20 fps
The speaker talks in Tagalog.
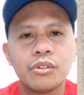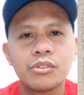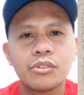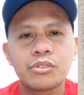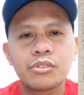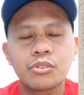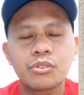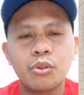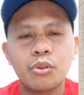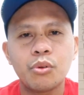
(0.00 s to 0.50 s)

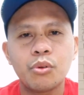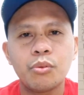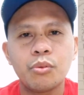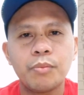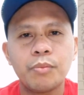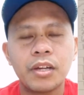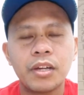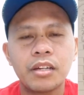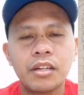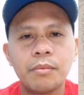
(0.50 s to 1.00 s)
so
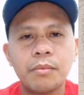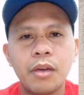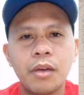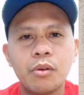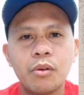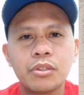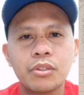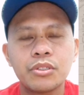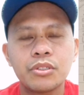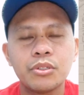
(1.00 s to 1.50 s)
pag
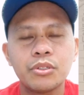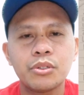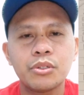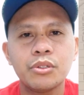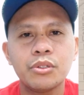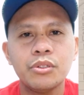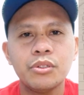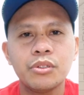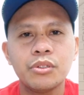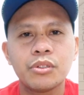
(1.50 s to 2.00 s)
nabawas
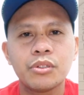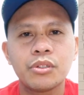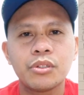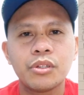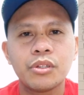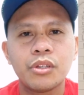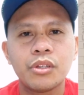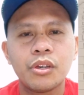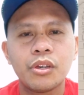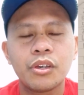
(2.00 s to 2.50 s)
yun
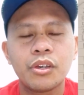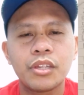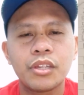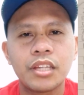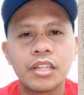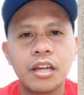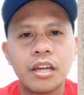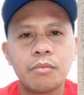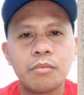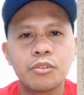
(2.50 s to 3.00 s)

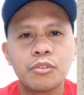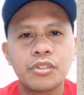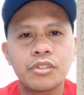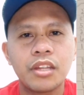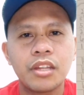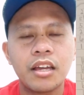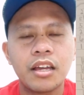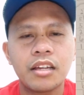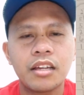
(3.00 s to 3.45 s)
inabot siya ng